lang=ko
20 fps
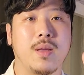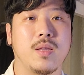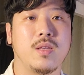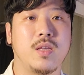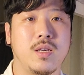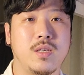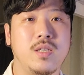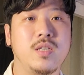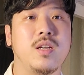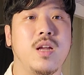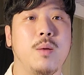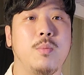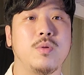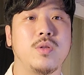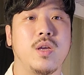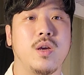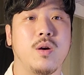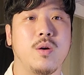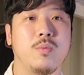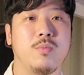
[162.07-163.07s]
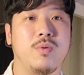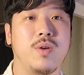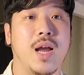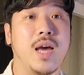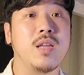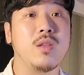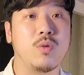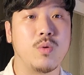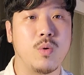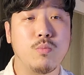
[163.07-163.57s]
테스팅 해보세요.
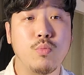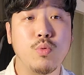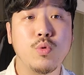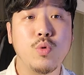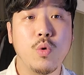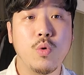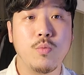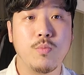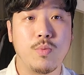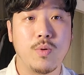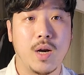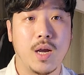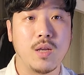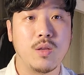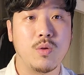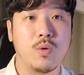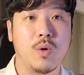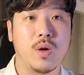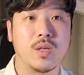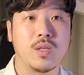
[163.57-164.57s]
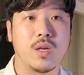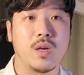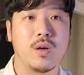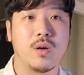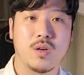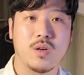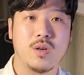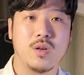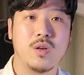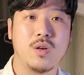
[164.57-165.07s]
블라인드로. 무조건 블라인드로
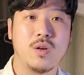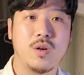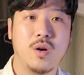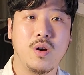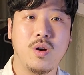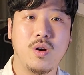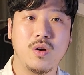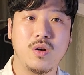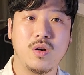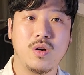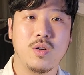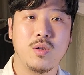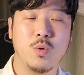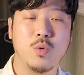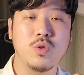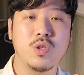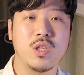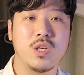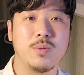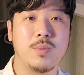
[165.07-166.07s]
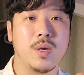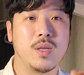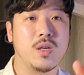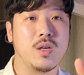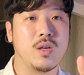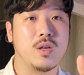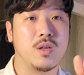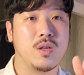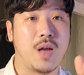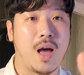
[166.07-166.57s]
하세요. 그거를
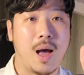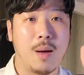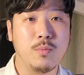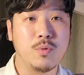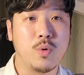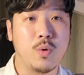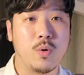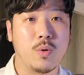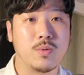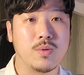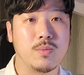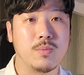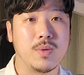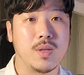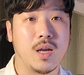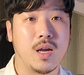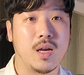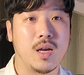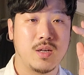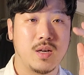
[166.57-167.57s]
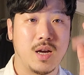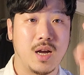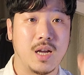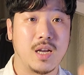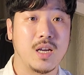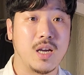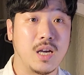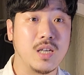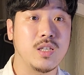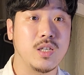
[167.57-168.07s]
놓치면은 아무 소용 없습니다.
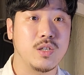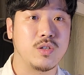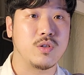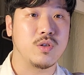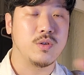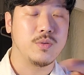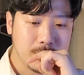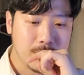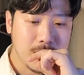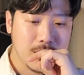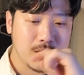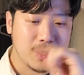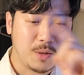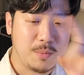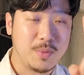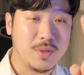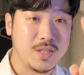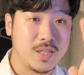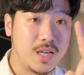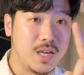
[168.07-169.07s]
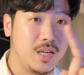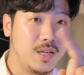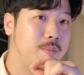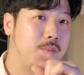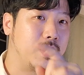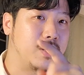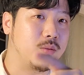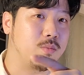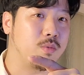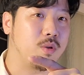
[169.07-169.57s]
알게 아시겠죠? 첫 번째
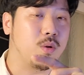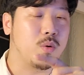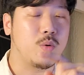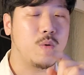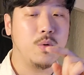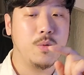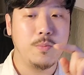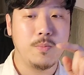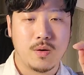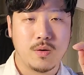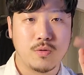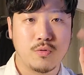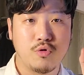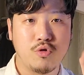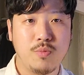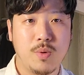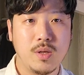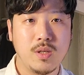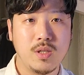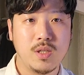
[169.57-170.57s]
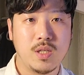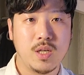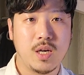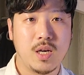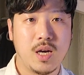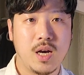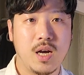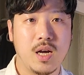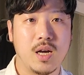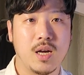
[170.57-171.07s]
말씀드렸고 어, 두
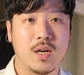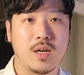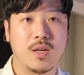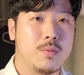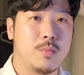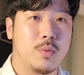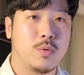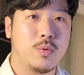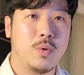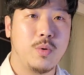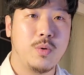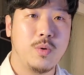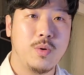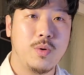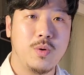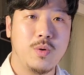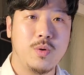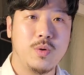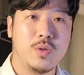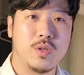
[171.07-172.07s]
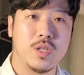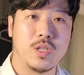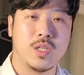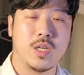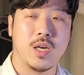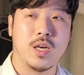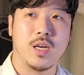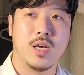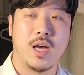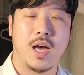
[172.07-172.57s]
번째가 보통
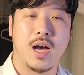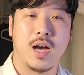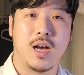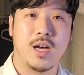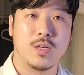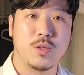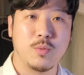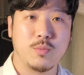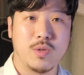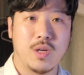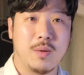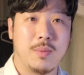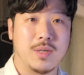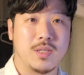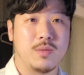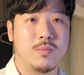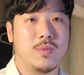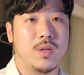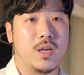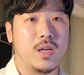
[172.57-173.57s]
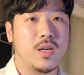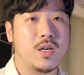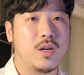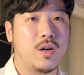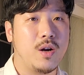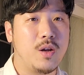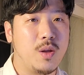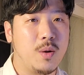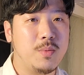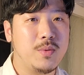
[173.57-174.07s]
이제 아까 좀 전에 말씀드린
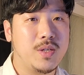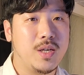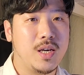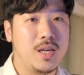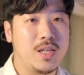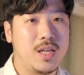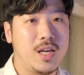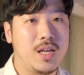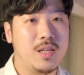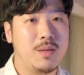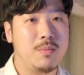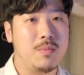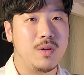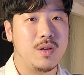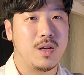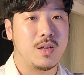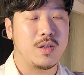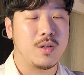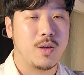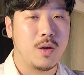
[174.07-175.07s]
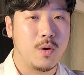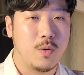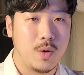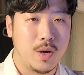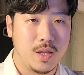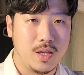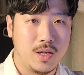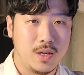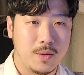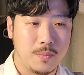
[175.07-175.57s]
그런 업체의 사장님들 같은
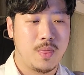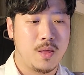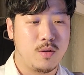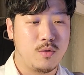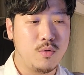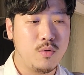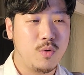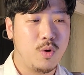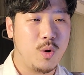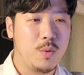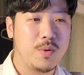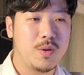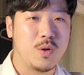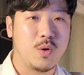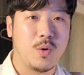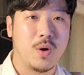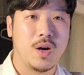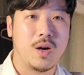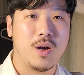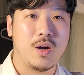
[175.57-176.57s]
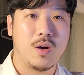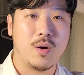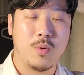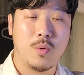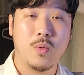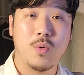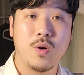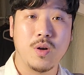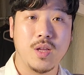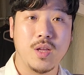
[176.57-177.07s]
경우에는 뉴클럽이
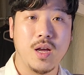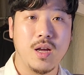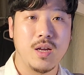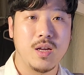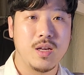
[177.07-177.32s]
들어오거나